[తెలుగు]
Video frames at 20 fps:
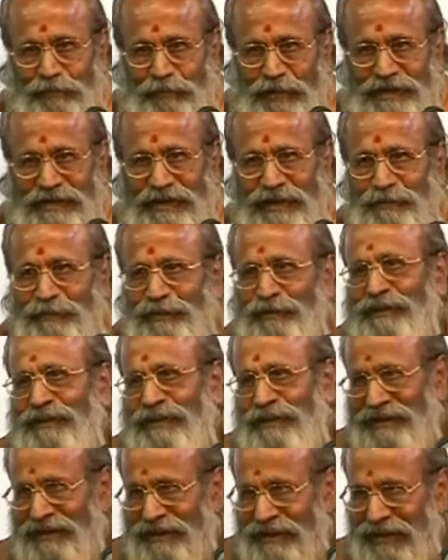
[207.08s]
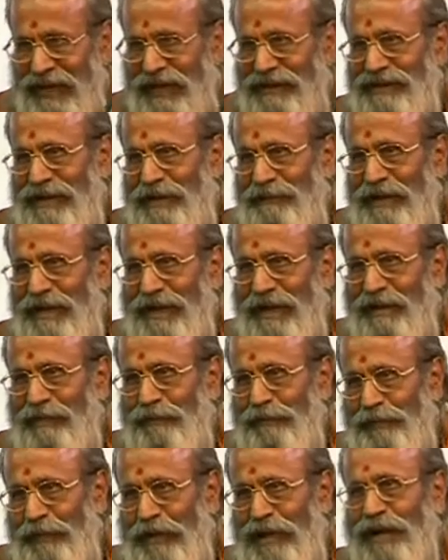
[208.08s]
భజనము ఇంకా ఇతరమైన
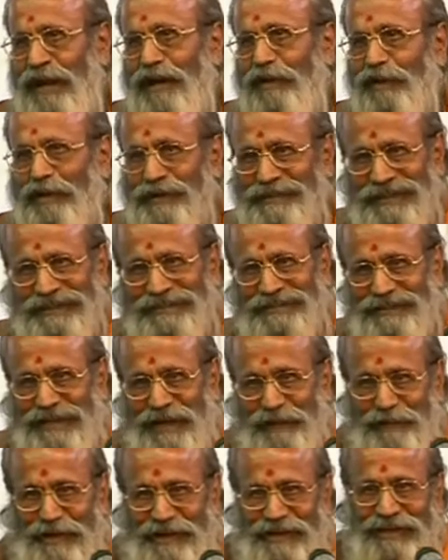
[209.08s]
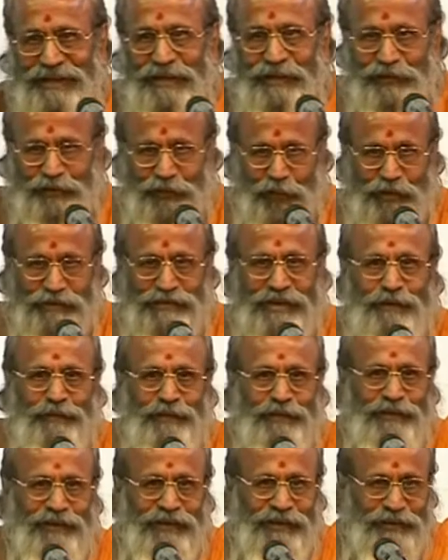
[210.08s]
పేర్లలోకి వచ్చేసింది అనమాట
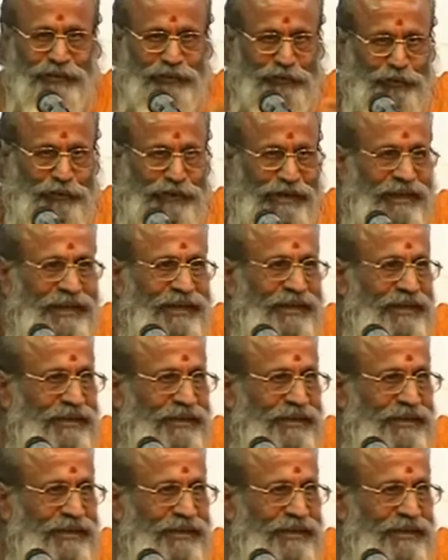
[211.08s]
స్తోత్రము స్థుతి